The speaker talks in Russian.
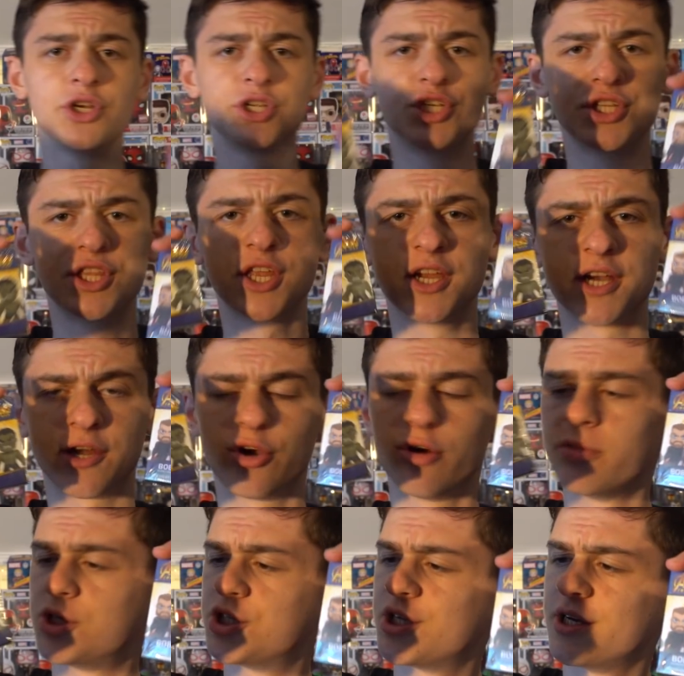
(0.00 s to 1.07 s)
еще 4
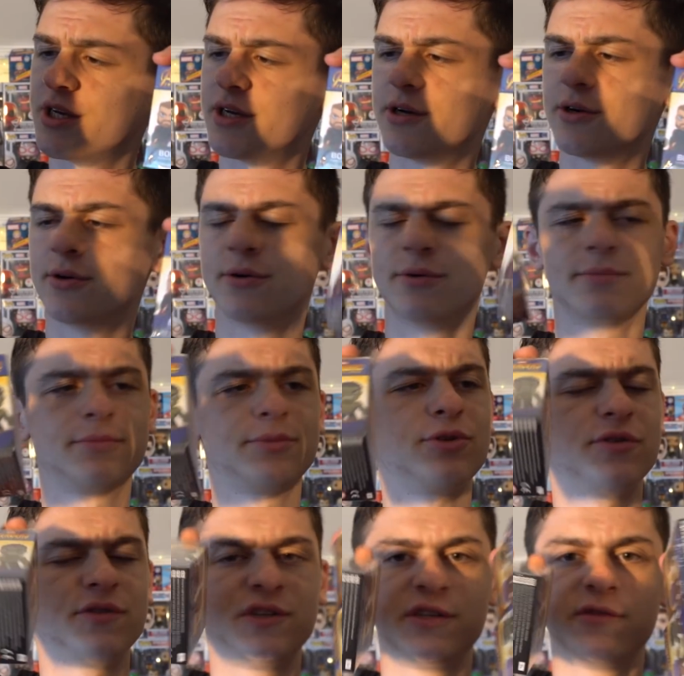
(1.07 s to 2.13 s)
коробочки,
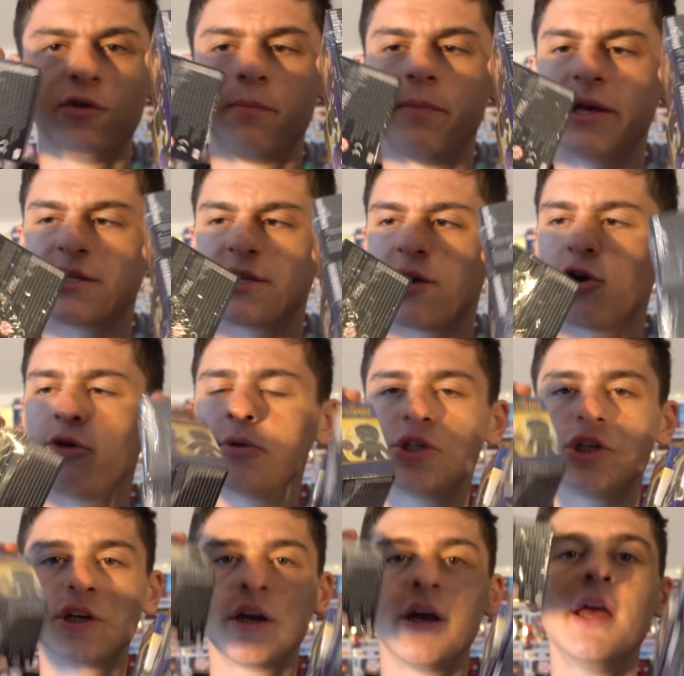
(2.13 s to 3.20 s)
то есть всего 5
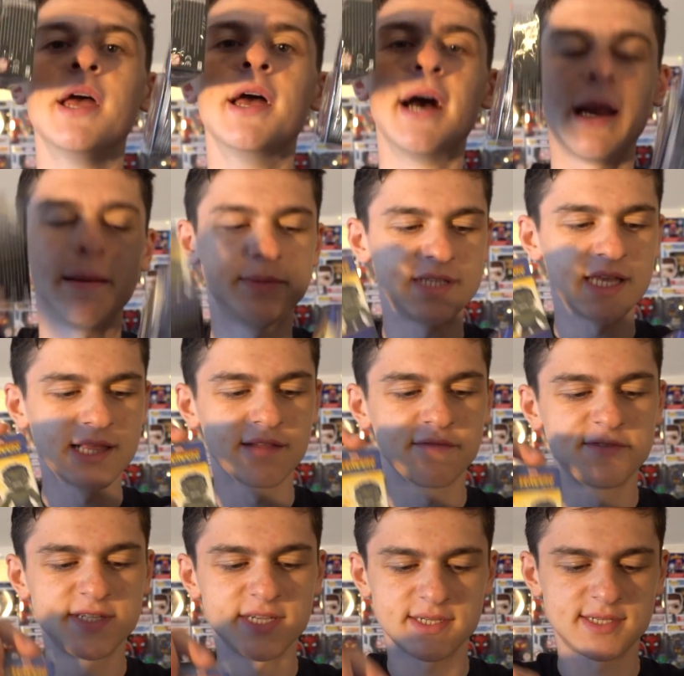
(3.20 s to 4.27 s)
коробочек.
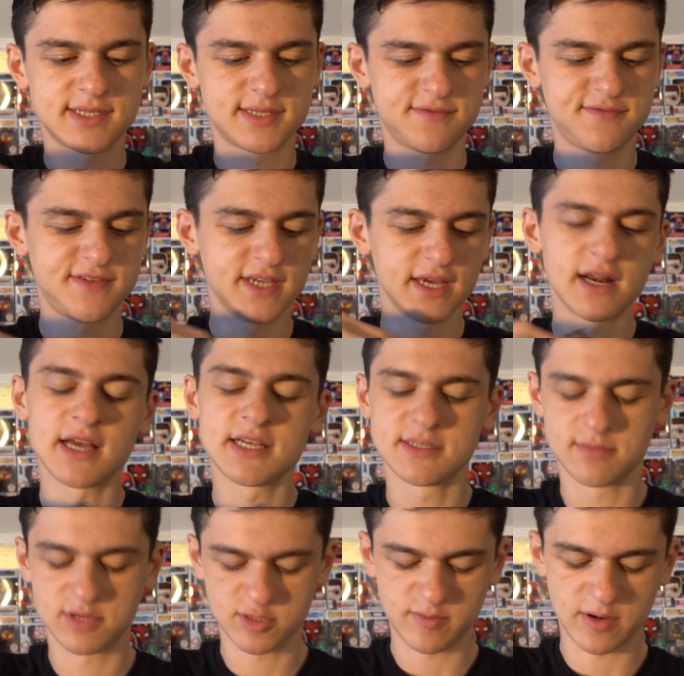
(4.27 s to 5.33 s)
Обязательно все, все
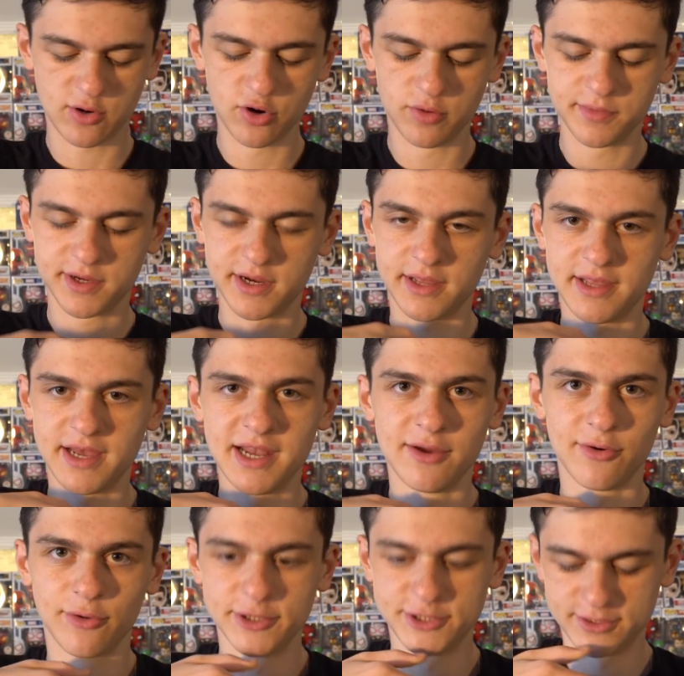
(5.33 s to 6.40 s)
разом распакуем на
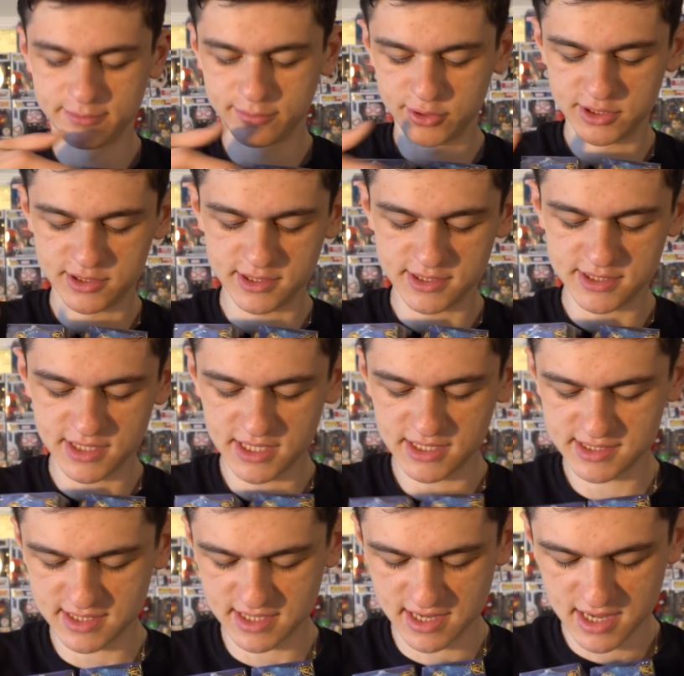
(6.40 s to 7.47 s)
канале, очень будет
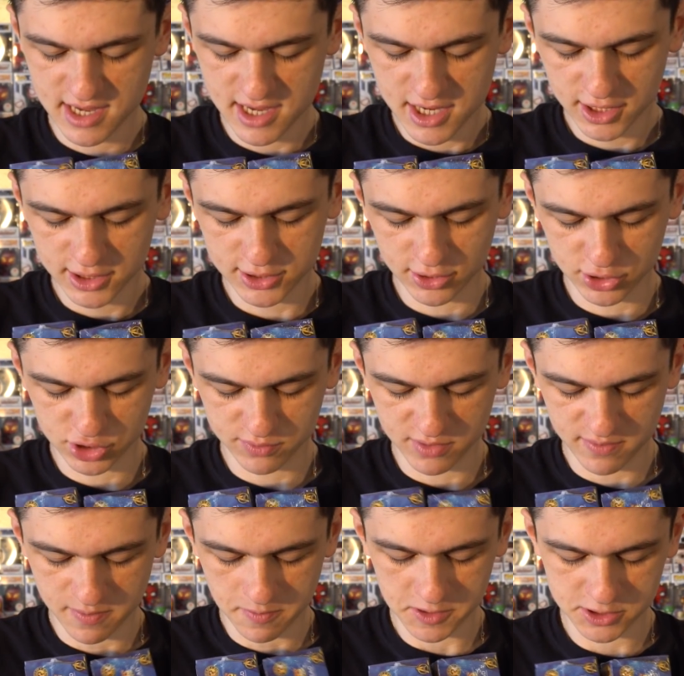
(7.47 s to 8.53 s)
интересно, кто же
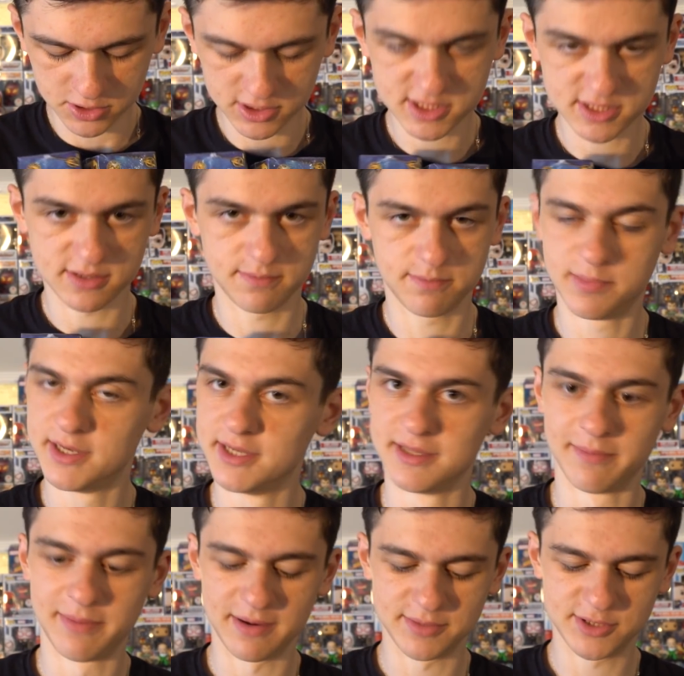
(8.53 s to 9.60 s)
мне попадется.
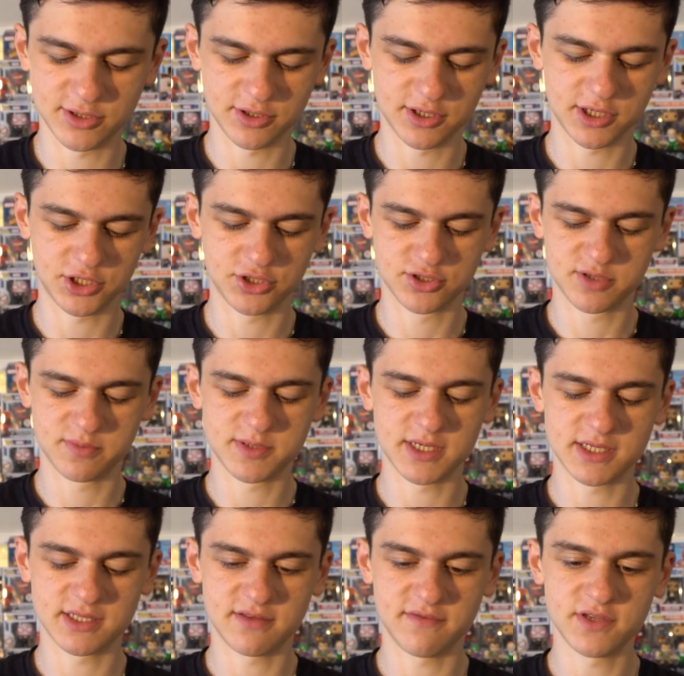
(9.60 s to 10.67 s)
Блин, я прям сегодня хочу
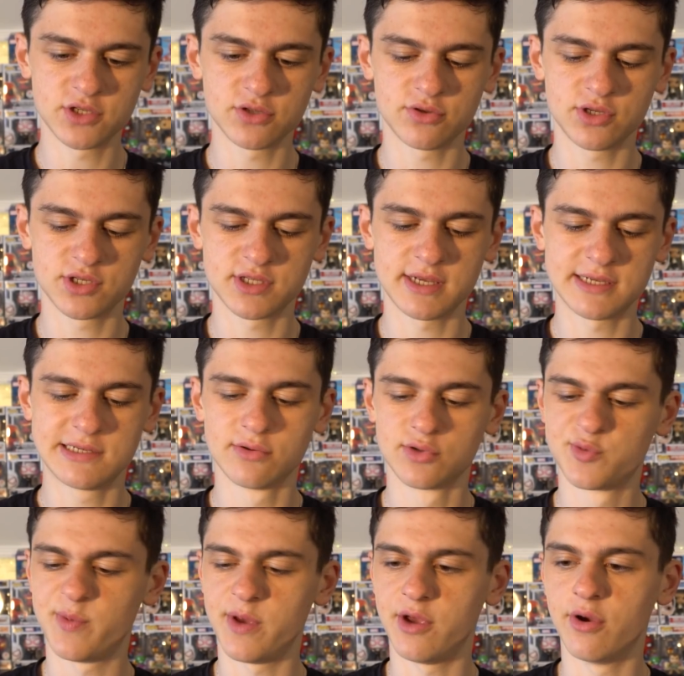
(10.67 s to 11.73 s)
записать это видео, но не знаю, если
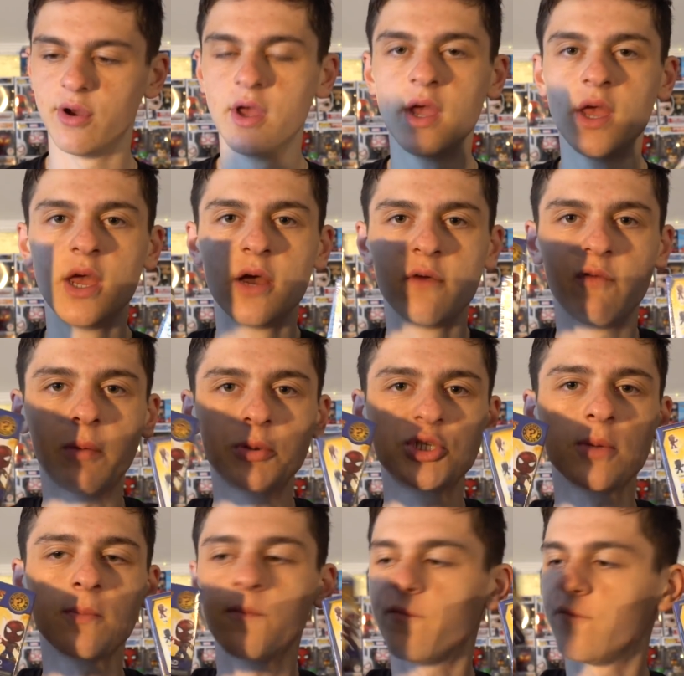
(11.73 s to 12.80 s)
успею. В
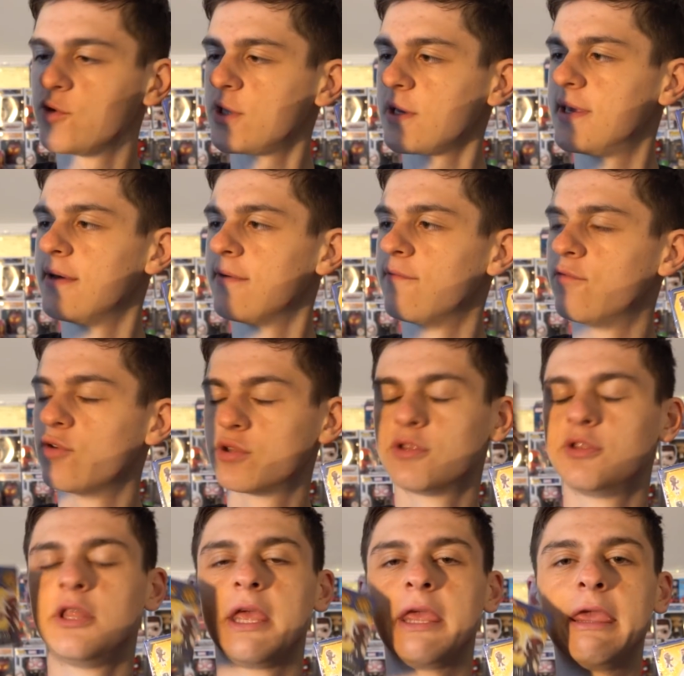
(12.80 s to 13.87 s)
общем, вот такие
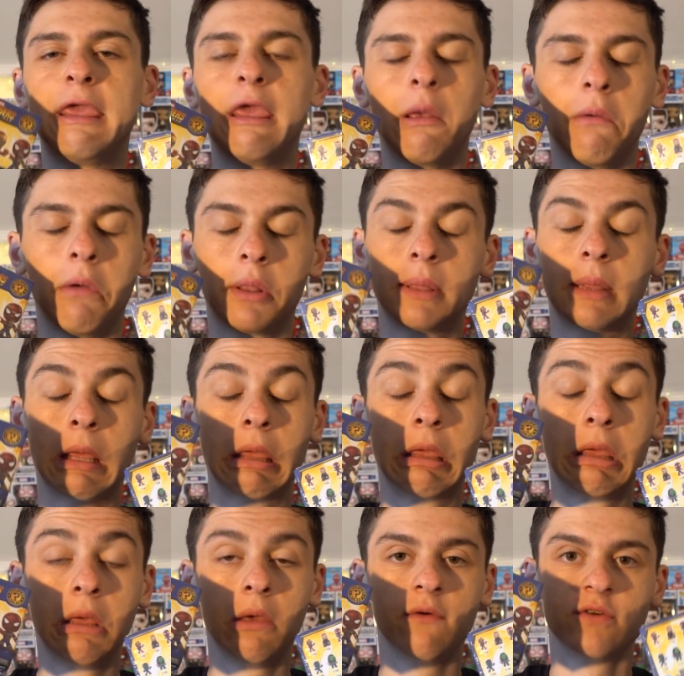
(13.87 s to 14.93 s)
вот такие вот
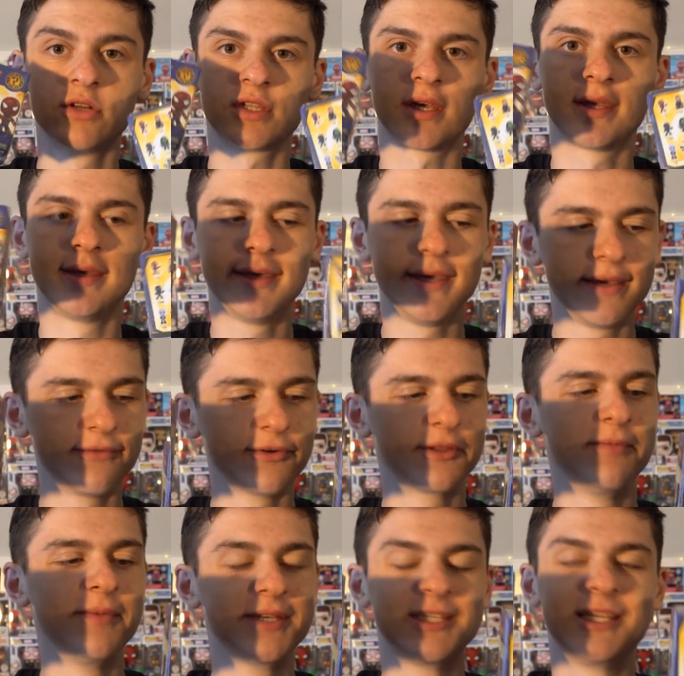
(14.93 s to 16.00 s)
такие вот такие
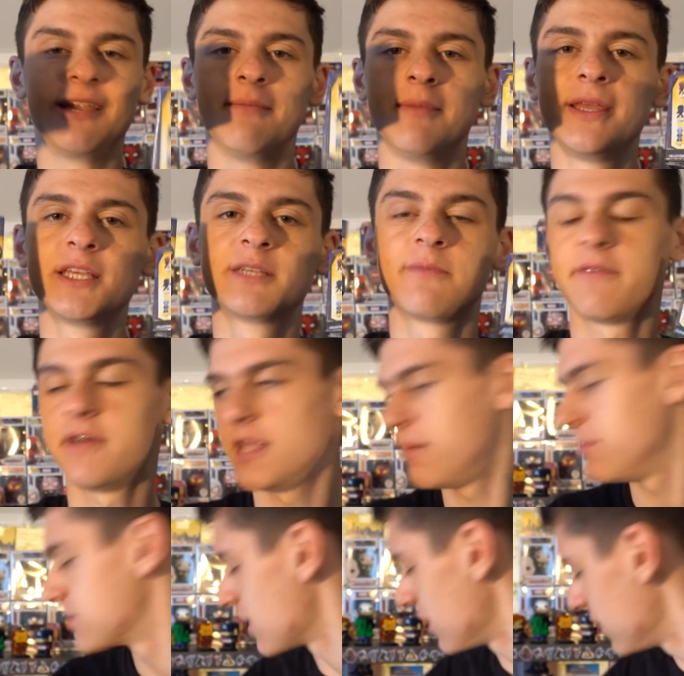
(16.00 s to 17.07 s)
вот мистери минис по войне